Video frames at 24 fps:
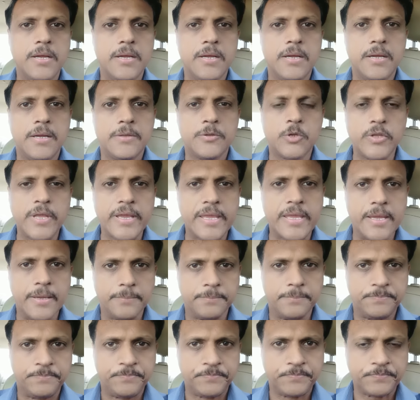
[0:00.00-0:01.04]
तो देखिए
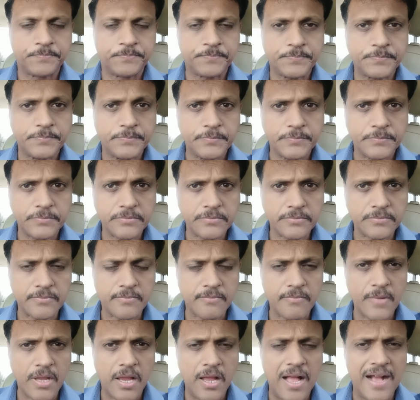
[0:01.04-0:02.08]

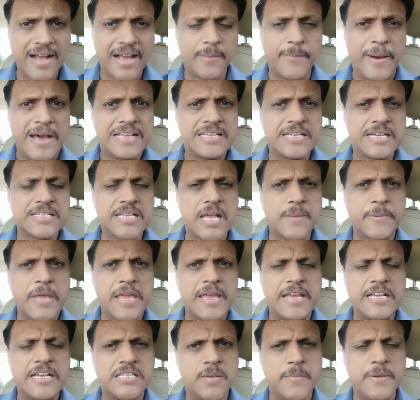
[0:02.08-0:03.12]
अगर बाई चांस आपकी
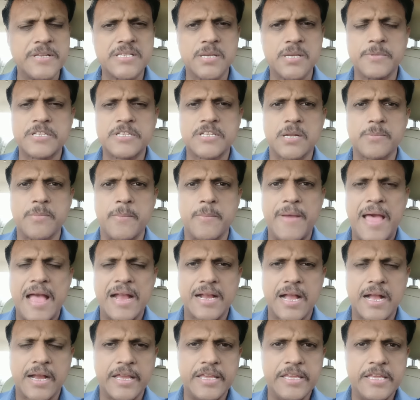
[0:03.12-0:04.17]
किसी भी सेमेस्टर में बैक
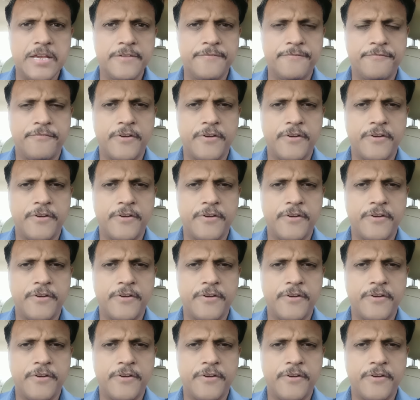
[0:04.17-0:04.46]
आ गई है